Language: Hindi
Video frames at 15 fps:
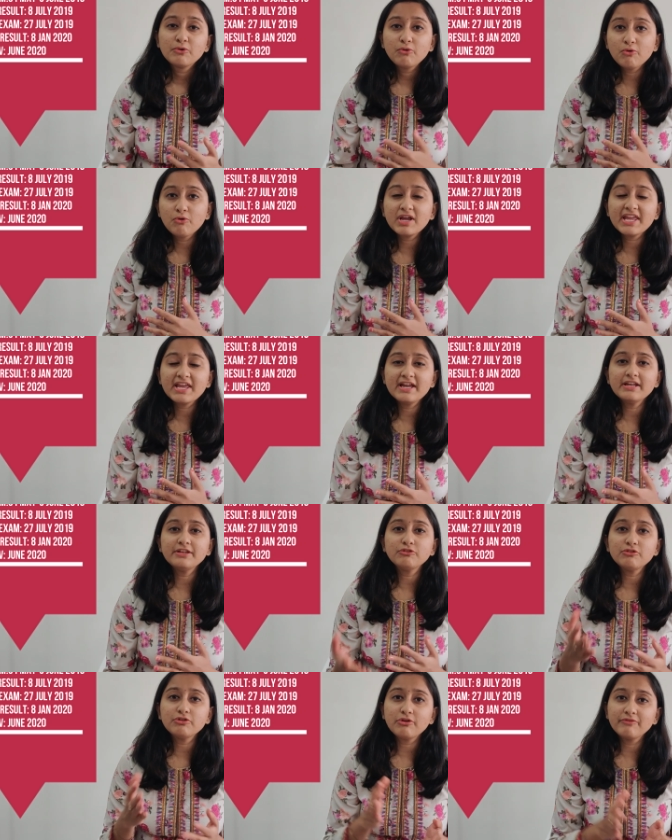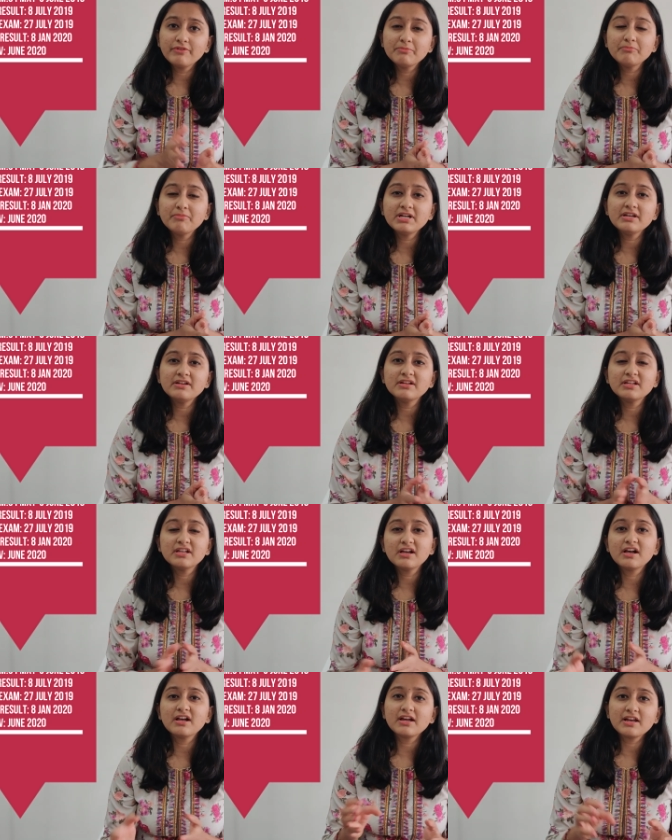हो गया है तो नवंबर
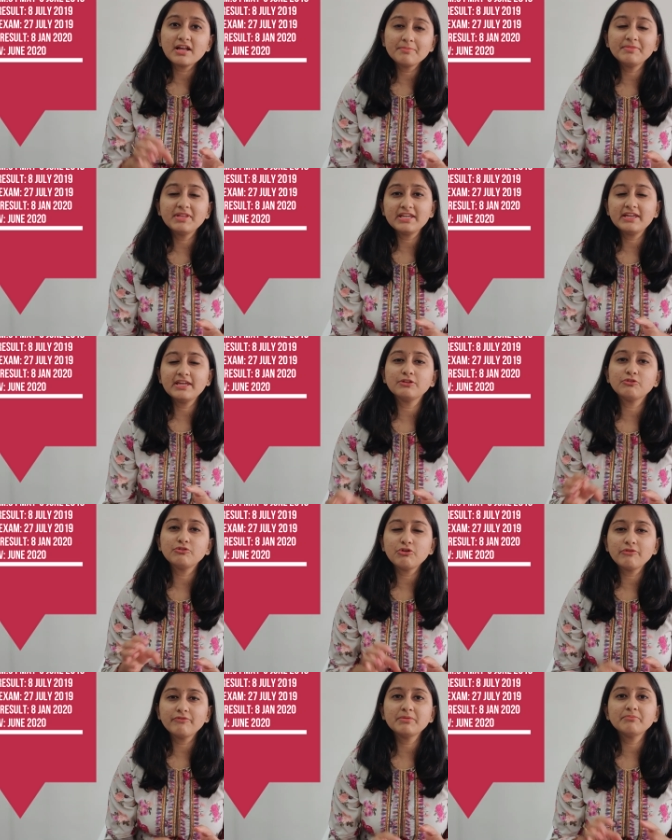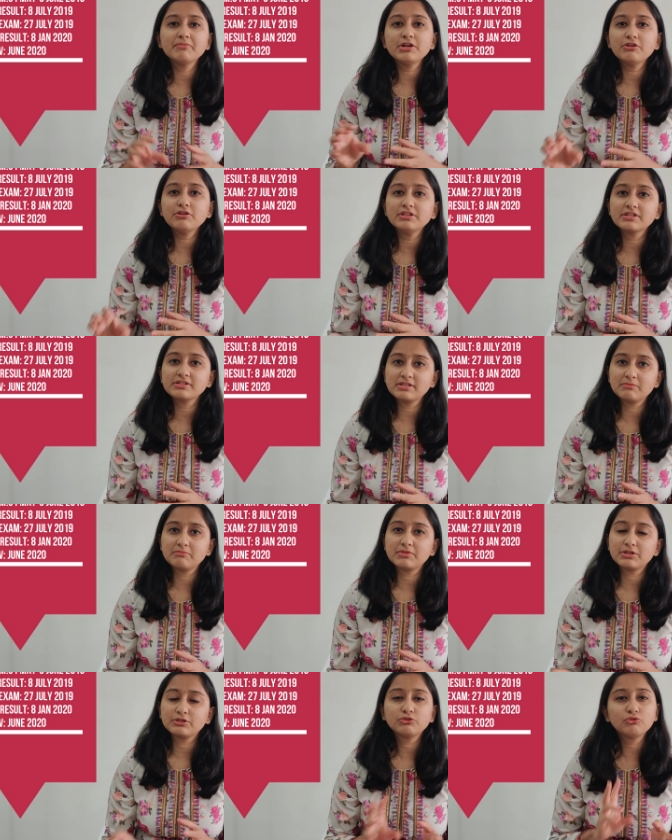अगर आप देखें तो नवंबर और
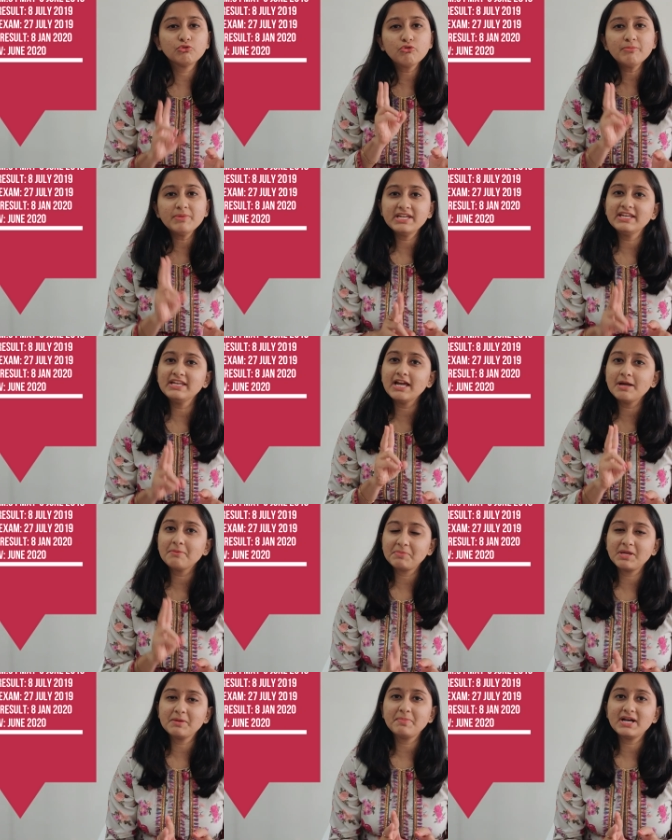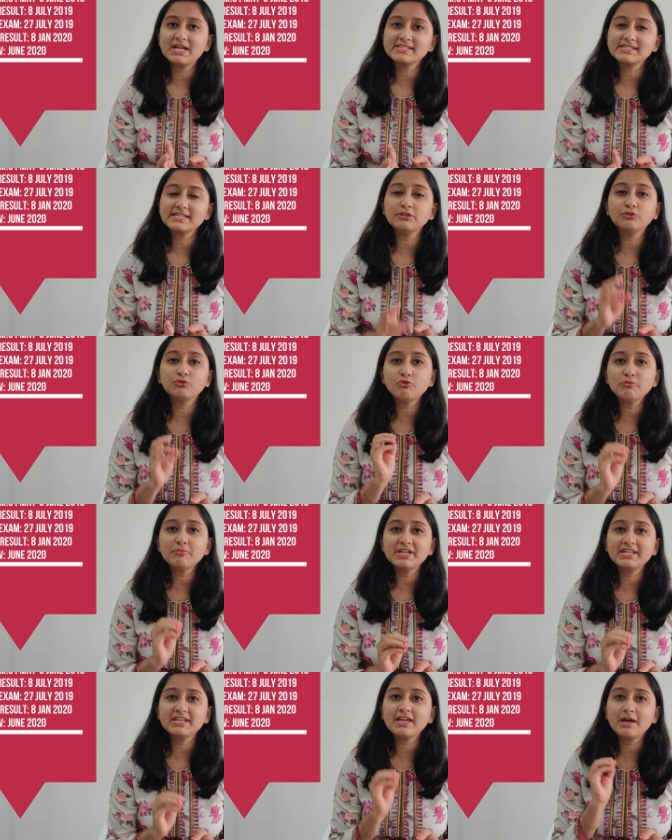दिसंबर दो महीने आपके पास है दो
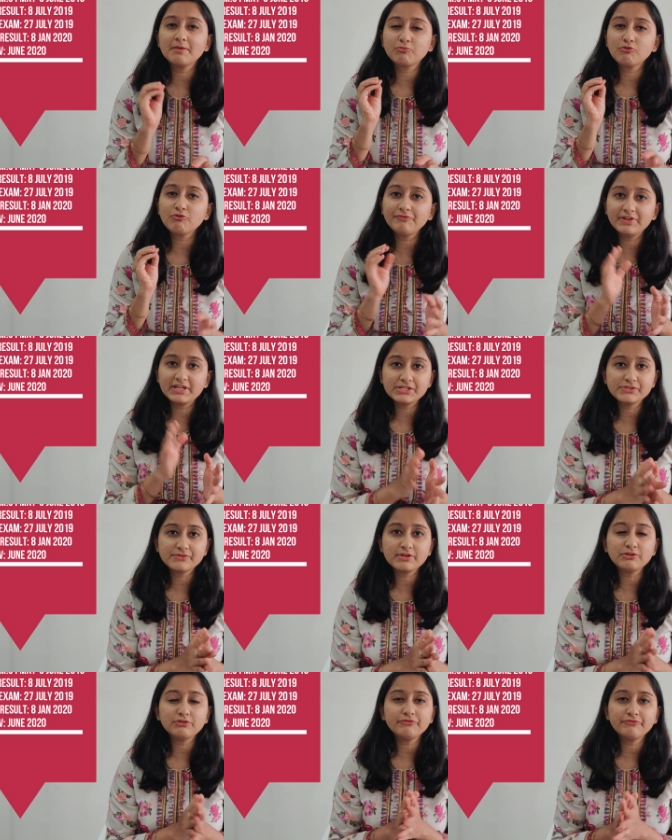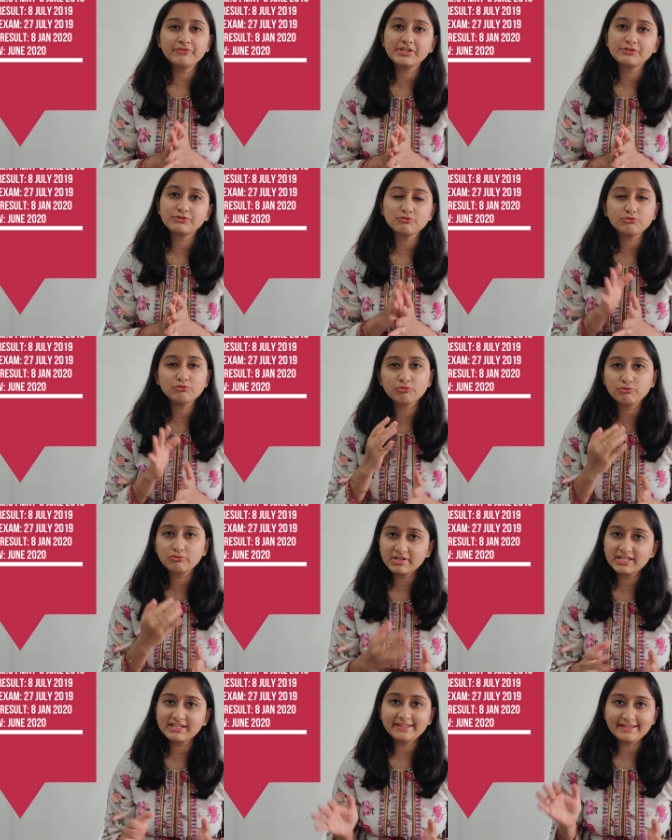महीने आपको फेज वन और फेज टू
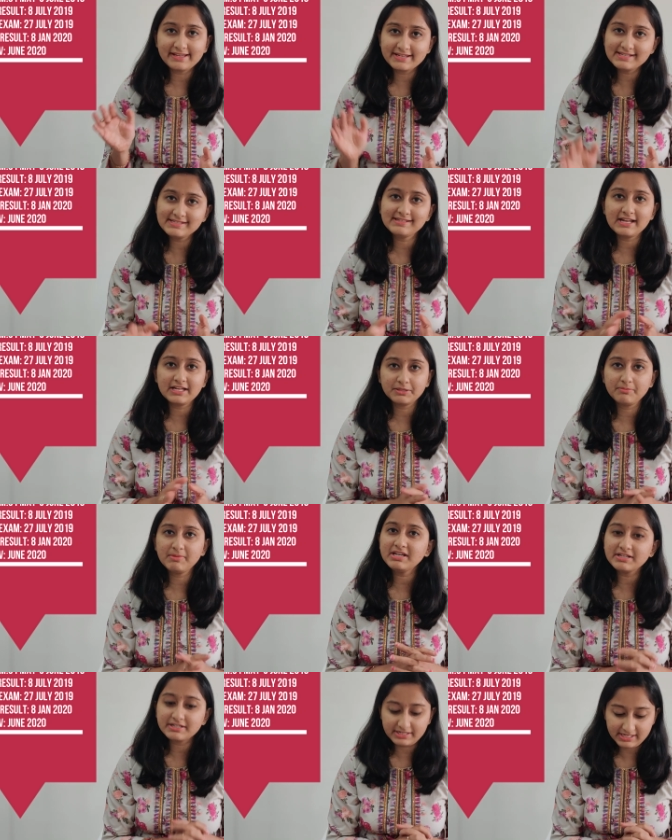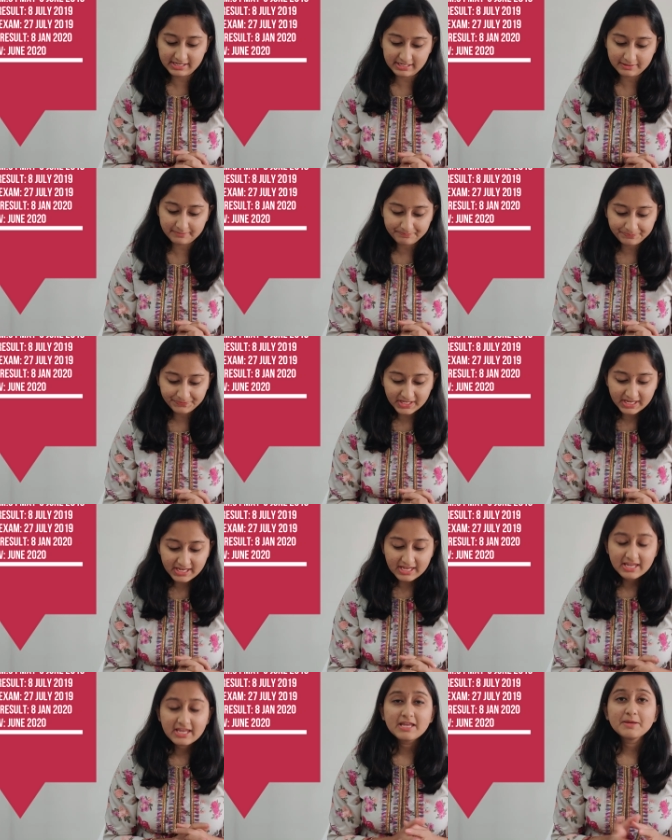दोनों की तैयारी साथ में करनी है
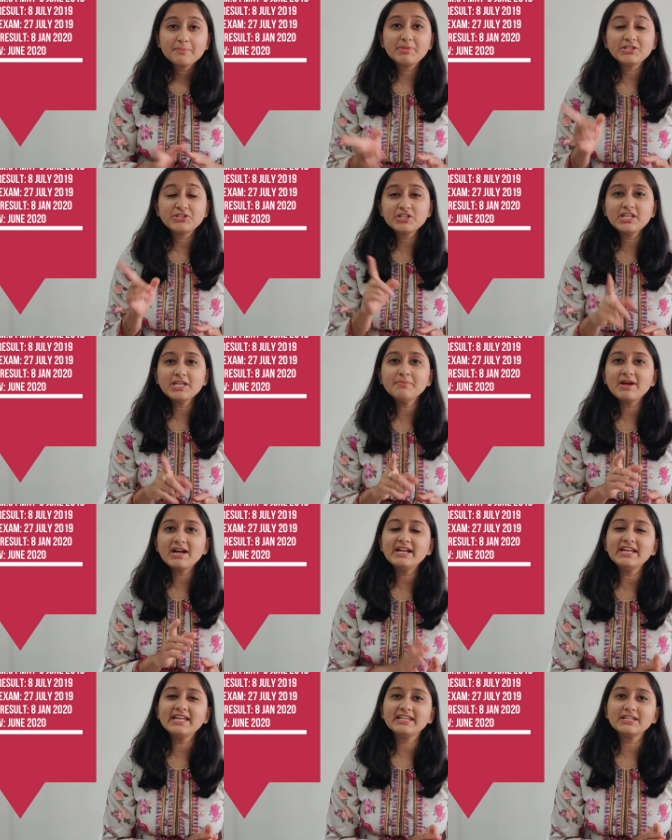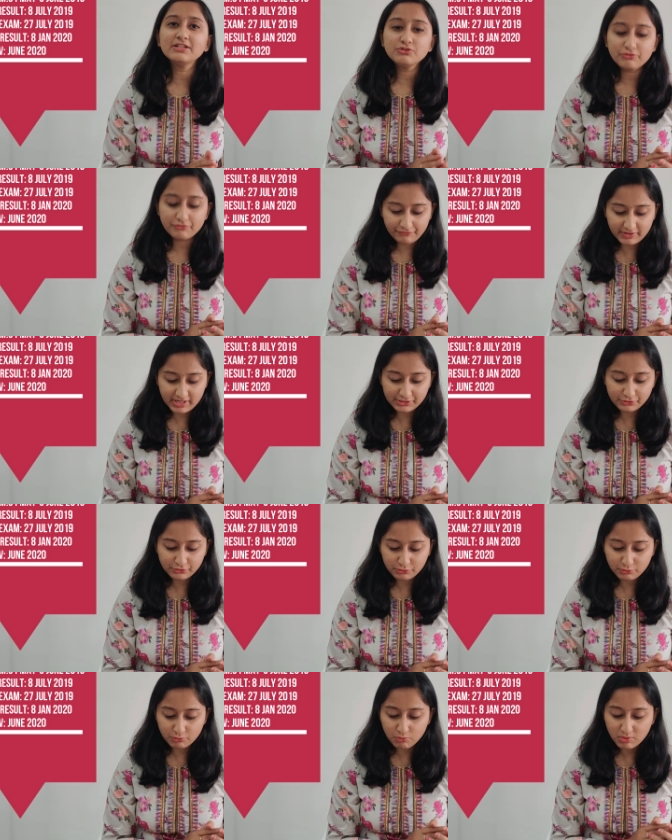पिछली बार लेकिन जो
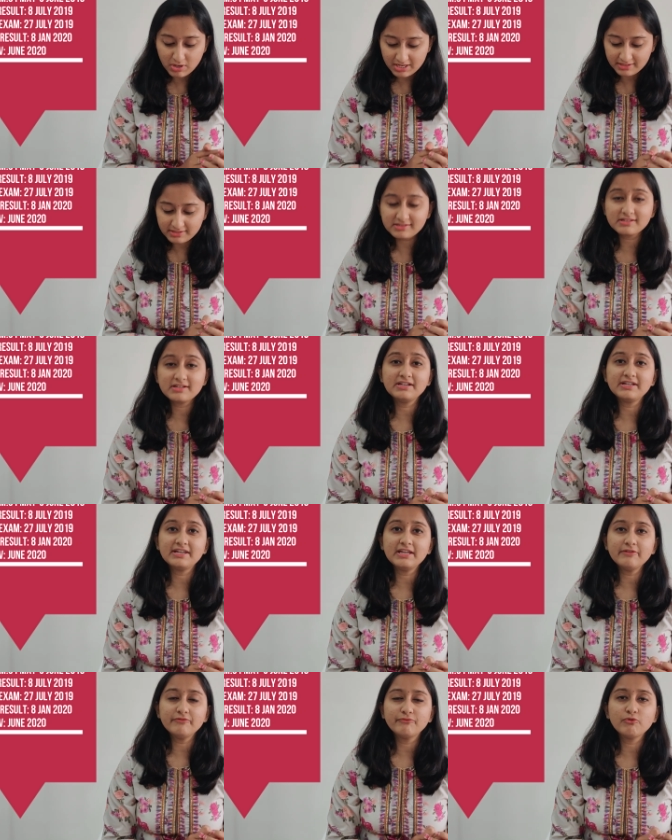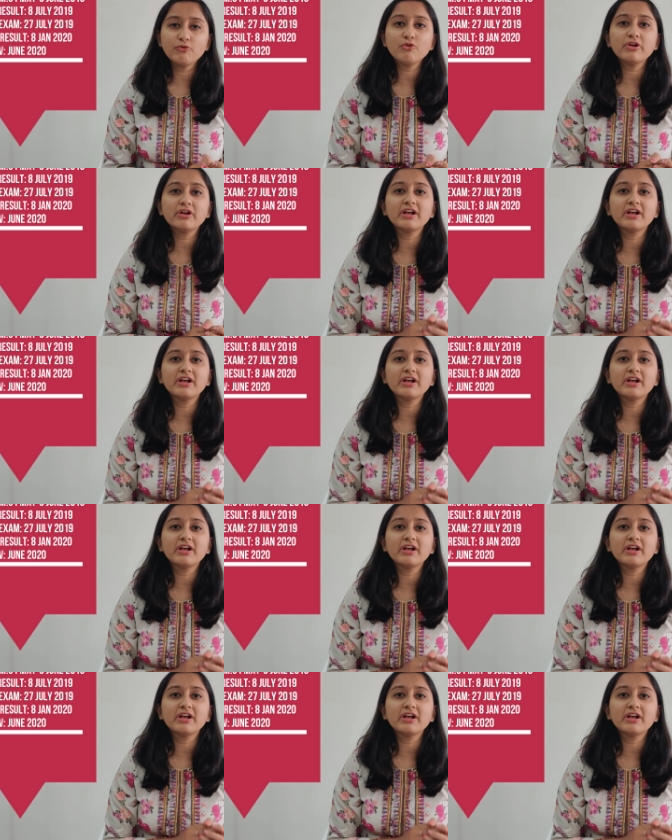फेज टू का रिजल्ट है वो